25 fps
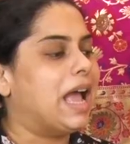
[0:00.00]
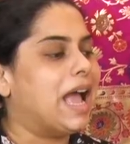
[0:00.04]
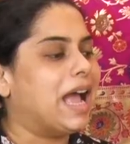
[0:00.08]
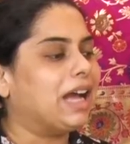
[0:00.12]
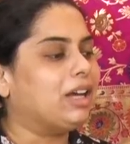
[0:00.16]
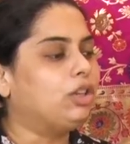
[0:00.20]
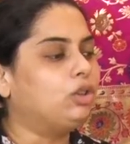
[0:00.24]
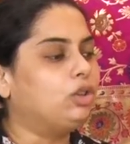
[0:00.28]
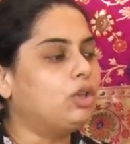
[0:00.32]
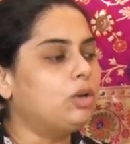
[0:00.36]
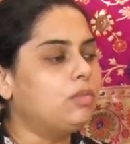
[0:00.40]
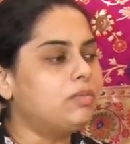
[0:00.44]

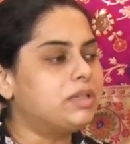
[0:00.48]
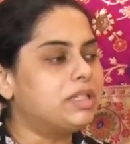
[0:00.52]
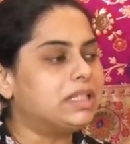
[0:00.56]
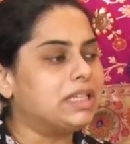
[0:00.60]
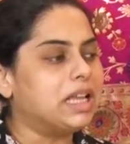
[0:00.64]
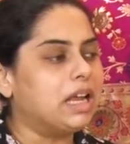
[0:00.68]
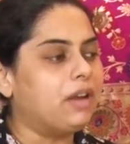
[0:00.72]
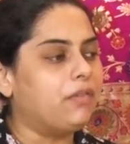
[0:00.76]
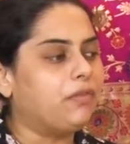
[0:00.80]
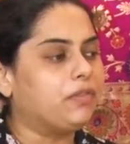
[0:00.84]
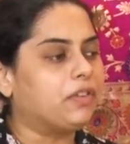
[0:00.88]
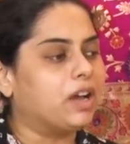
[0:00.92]
একদম
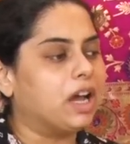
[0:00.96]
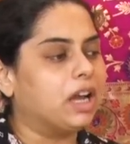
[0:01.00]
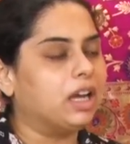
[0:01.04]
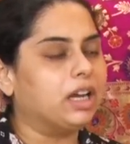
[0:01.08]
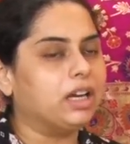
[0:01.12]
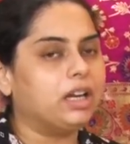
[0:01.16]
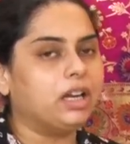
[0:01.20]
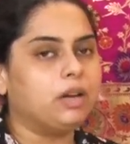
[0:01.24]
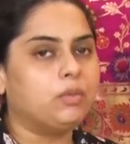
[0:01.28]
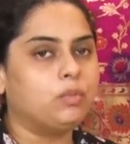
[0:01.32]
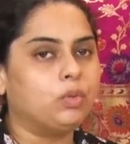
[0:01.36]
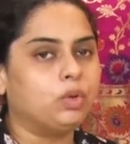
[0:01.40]
সেলফ
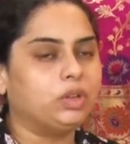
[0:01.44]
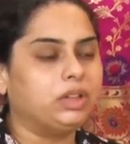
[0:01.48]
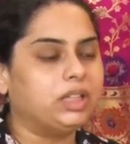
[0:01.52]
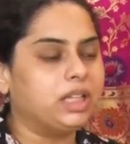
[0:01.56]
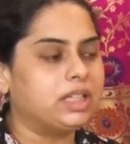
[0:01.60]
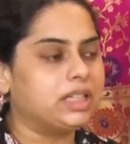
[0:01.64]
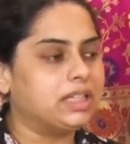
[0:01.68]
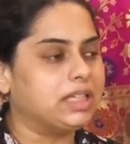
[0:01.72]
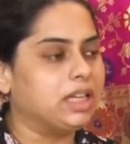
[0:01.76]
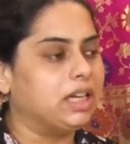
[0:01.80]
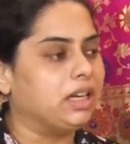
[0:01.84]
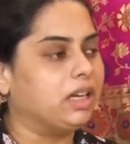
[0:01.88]
কালারের মধ্যে
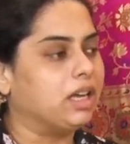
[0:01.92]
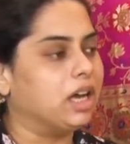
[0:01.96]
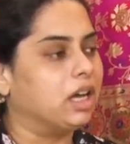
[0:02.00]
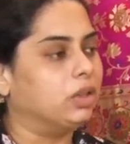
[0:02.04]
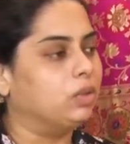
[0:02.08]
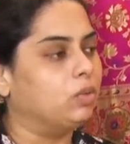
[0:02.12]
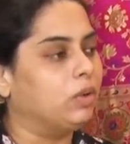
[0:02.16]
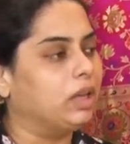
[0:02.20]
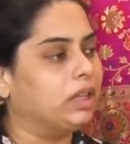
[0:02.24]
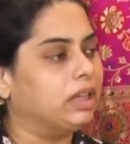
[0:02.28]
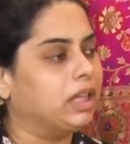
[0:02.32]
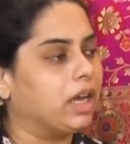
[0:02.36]
সিল্ক
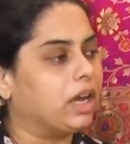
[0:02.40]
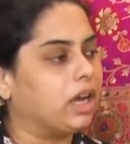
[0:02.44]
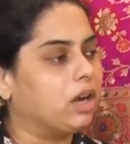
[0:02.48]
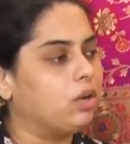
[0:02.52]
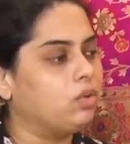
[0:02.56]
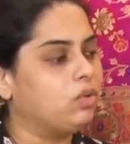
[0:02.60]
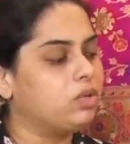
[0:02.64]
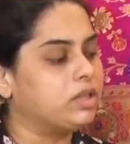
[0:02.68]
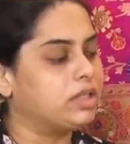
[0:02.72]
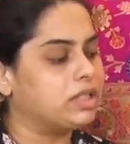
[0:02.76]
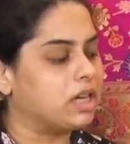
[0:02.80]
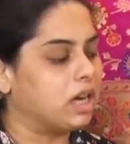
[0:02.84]
গাদোয়াল
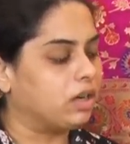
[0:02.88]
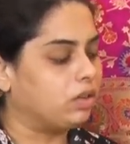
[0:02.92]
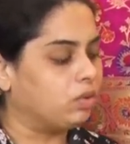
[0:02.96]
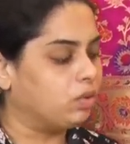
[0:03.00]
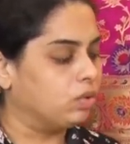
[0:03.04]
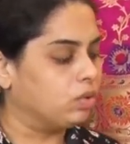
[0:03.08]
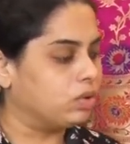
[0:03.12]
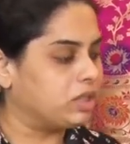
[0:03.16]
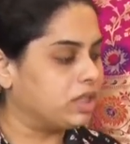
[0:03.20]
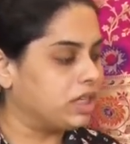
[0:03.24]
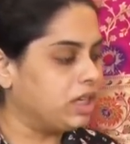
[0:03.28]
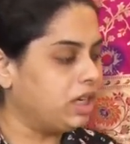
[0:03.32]
দেখানো স্টার্ট
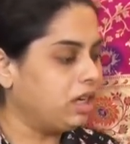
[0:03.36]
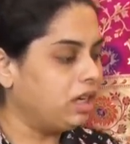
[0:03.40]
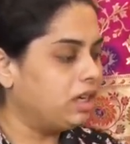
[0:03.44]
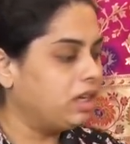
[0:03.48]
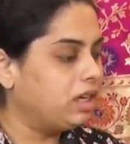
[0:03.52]
করছি